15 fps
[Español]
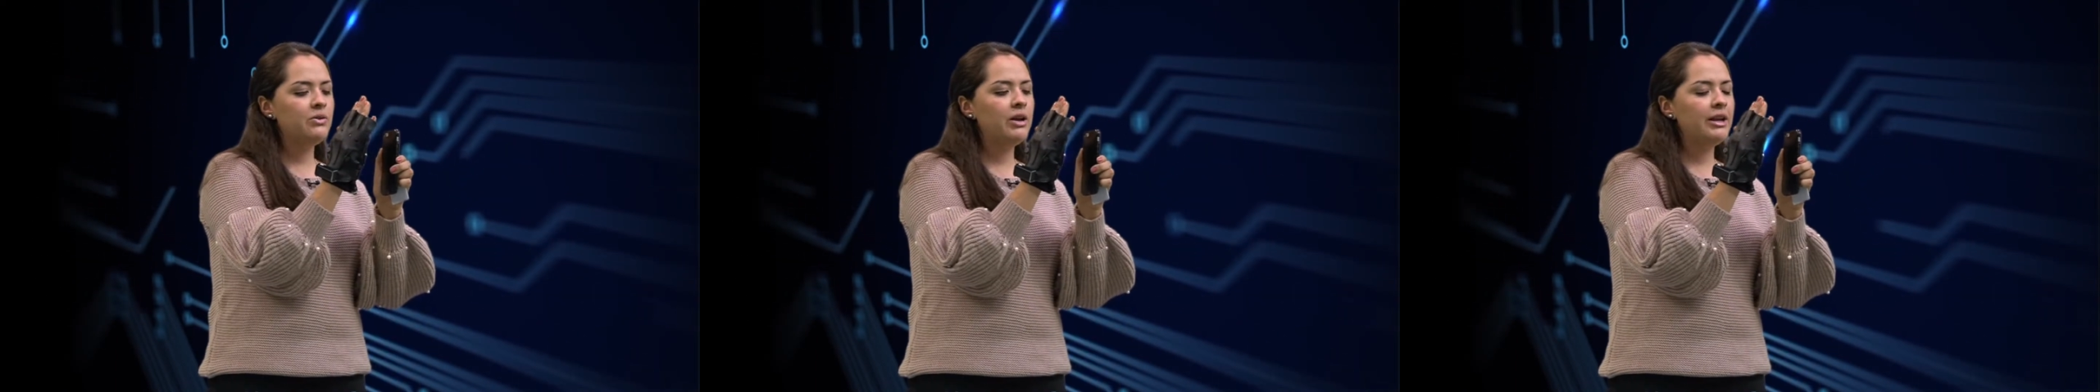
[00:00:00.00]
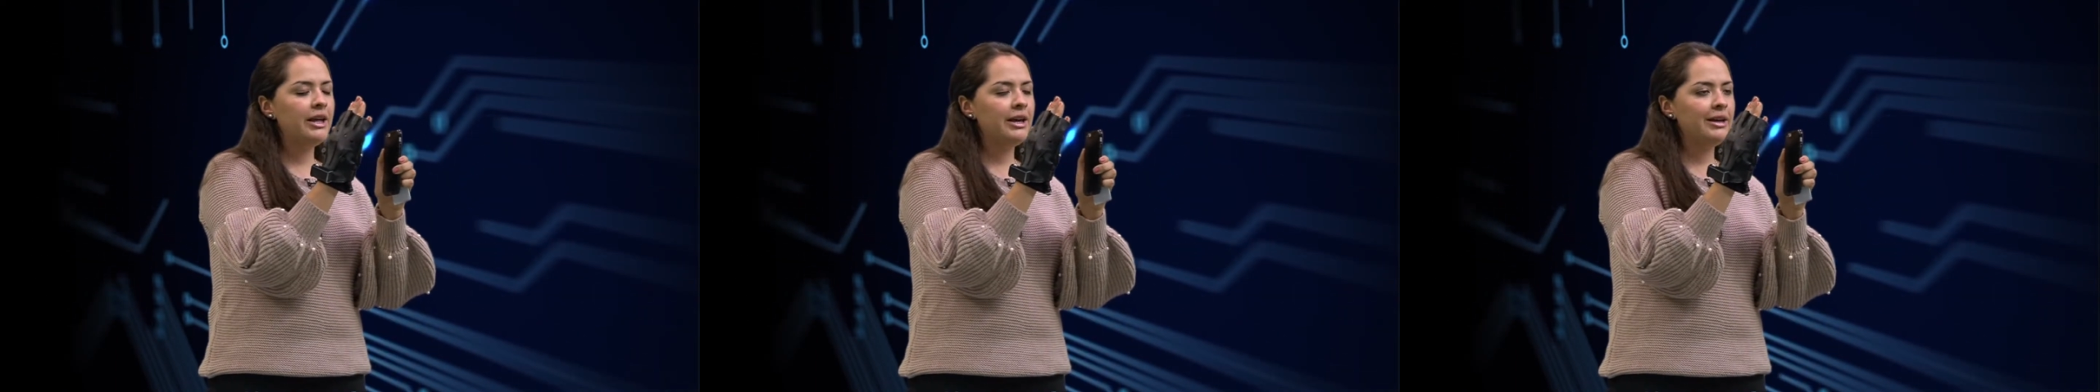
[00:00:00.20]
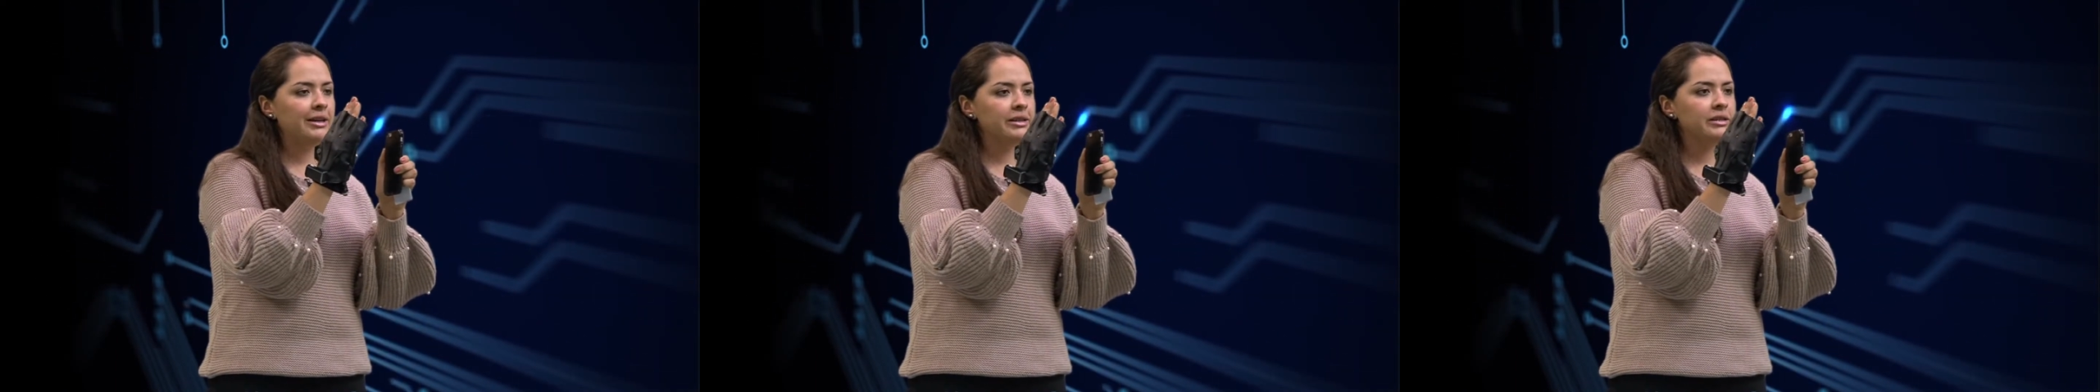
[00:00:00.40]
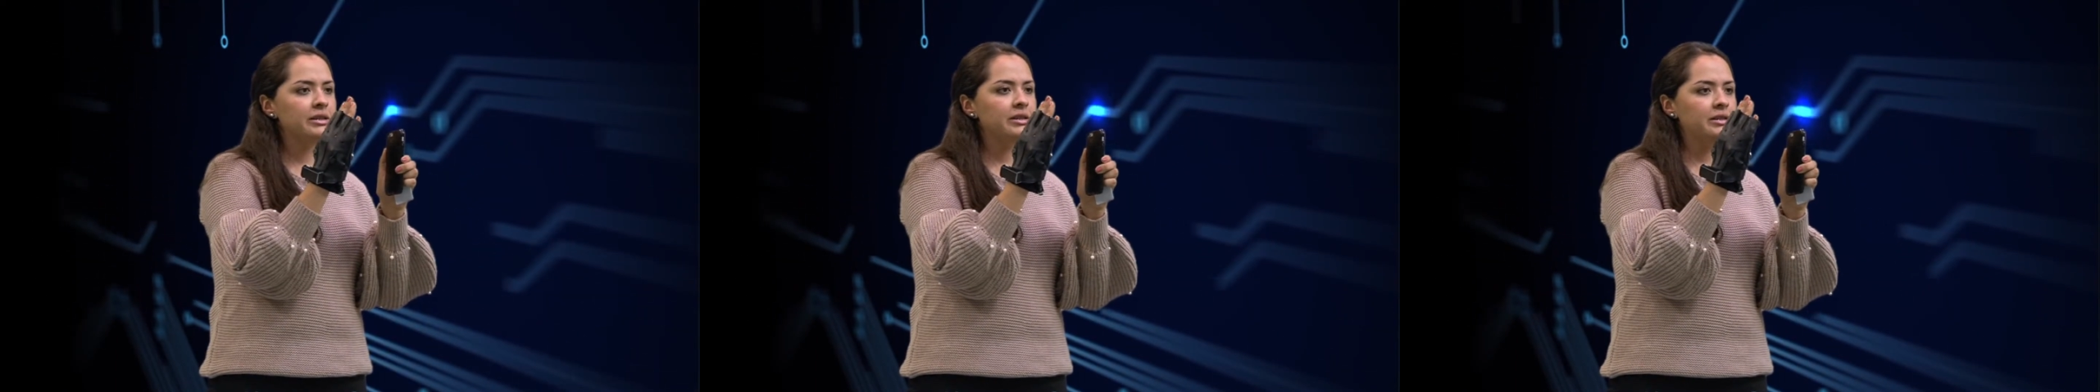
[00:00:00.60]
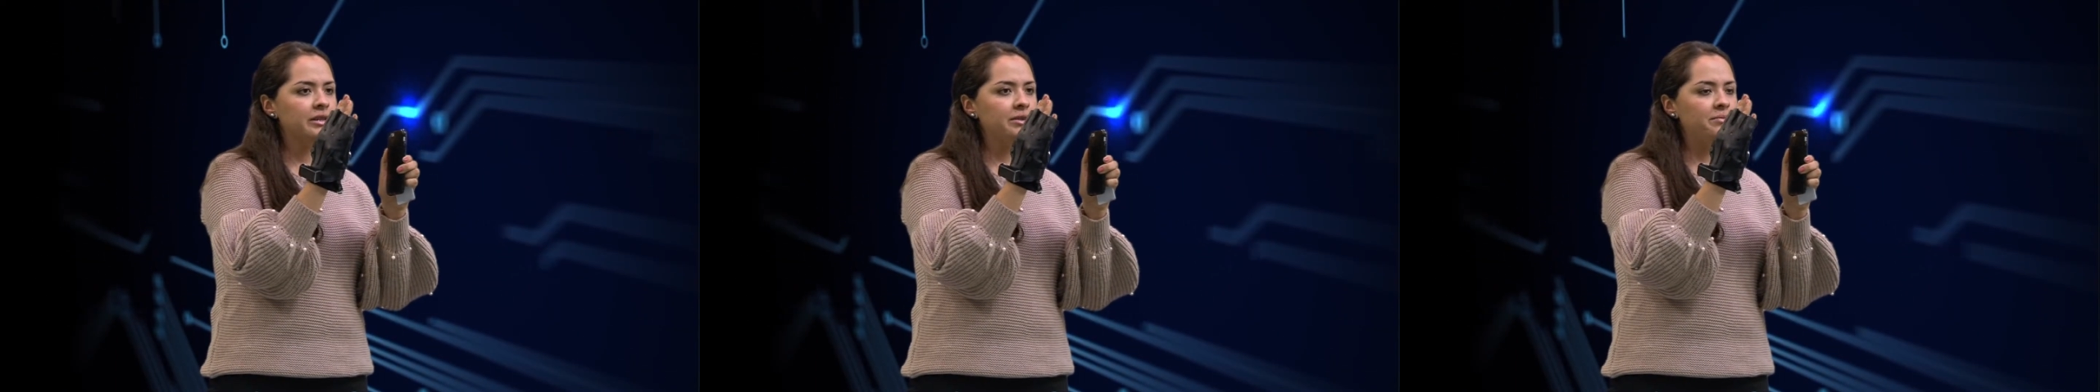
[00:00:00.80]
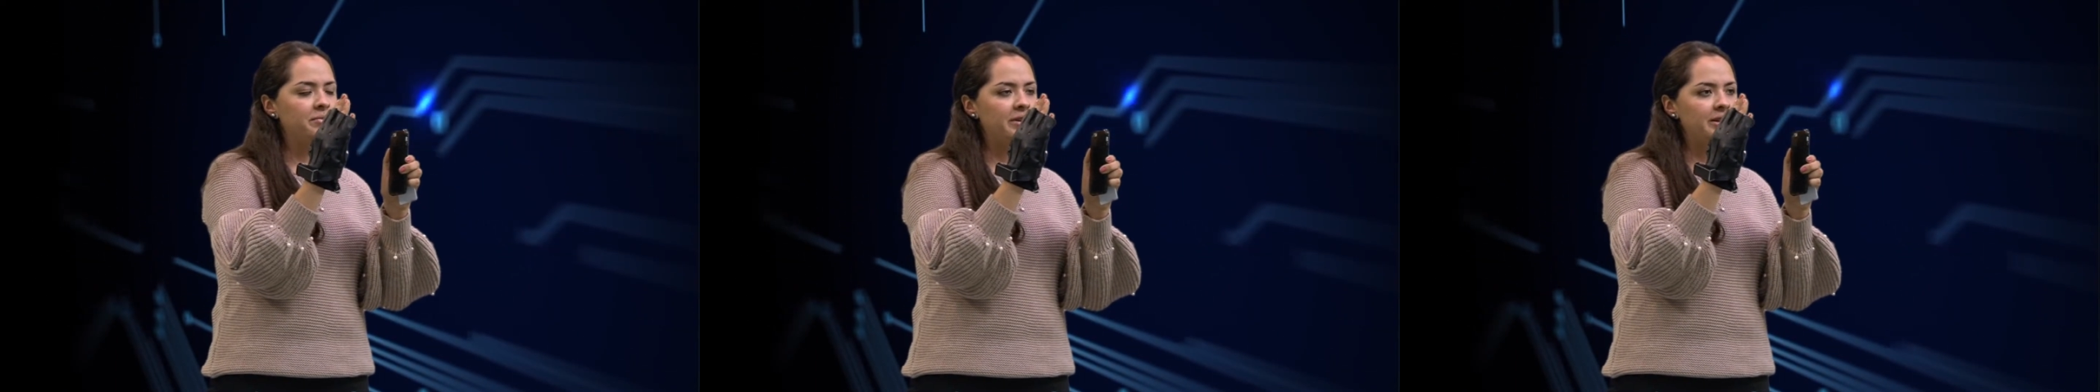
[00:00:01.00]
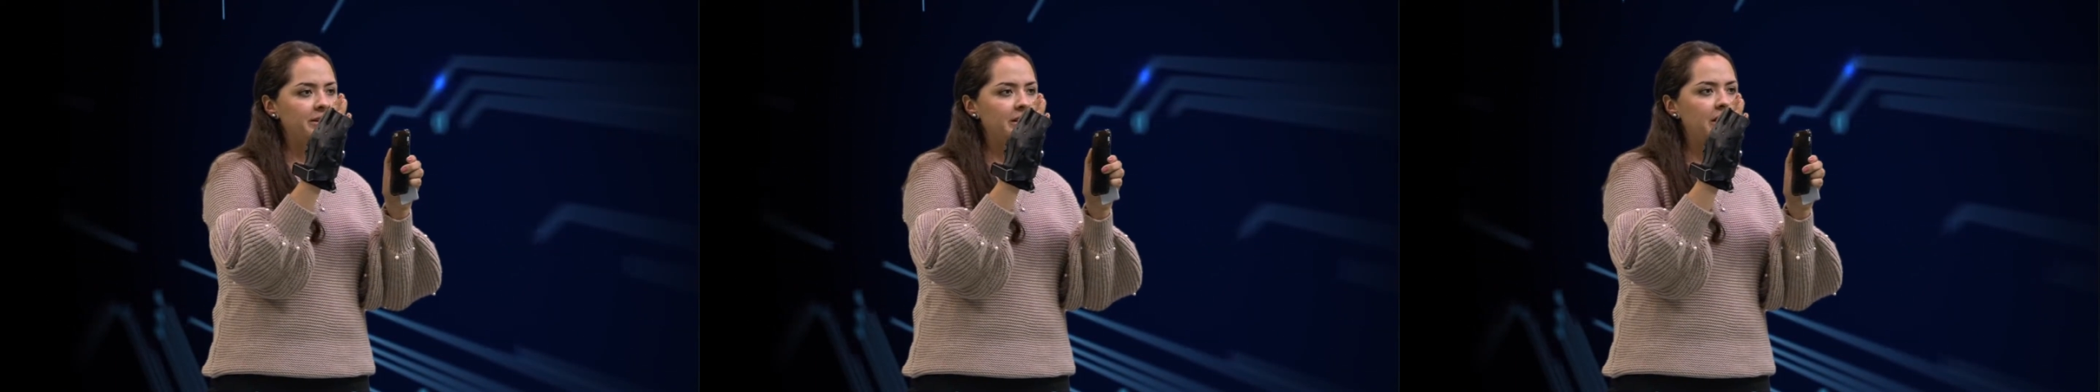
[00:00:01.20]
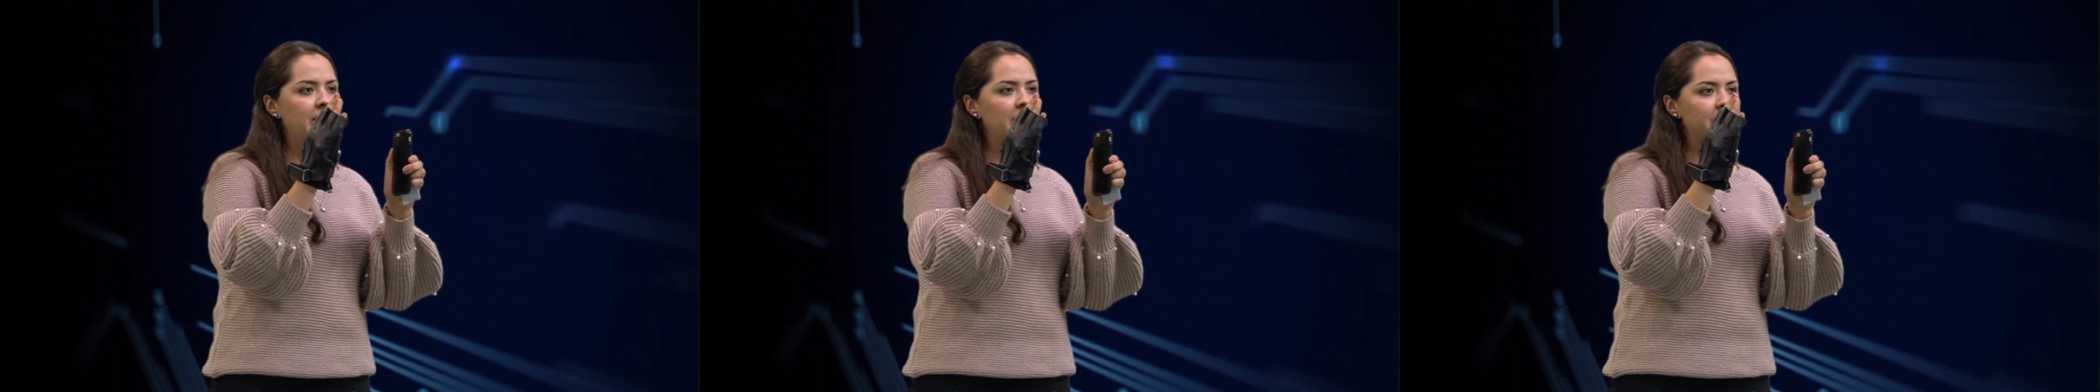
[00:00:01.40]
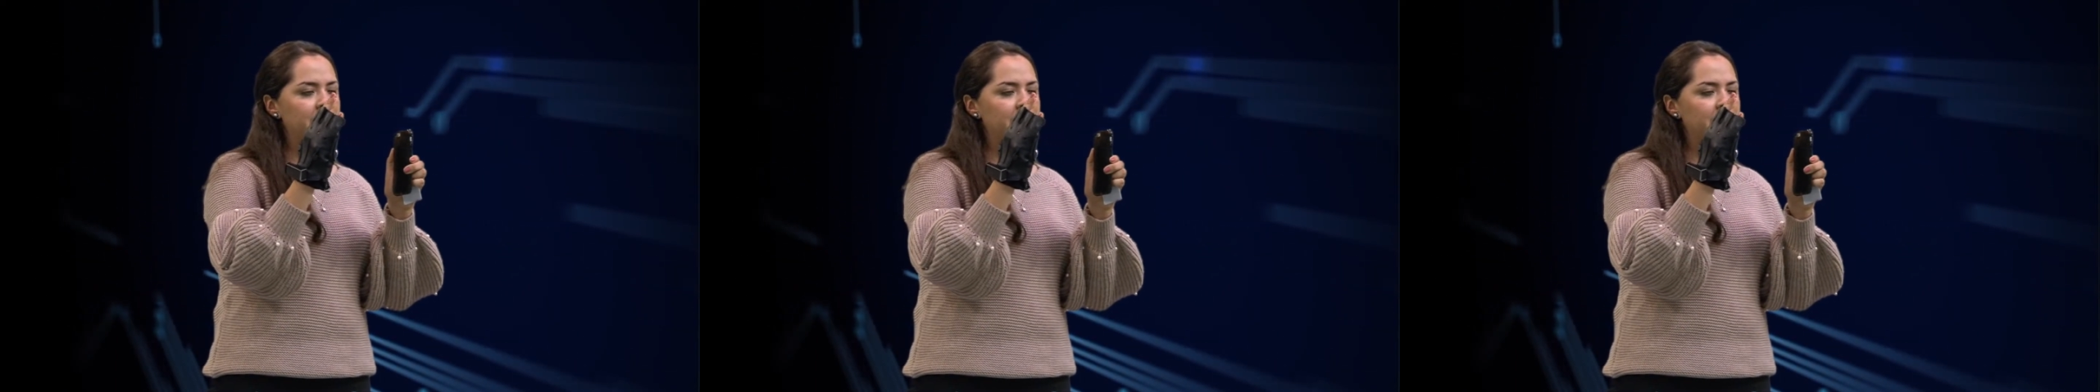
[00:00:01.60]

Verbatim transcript: lo alejas se empieza a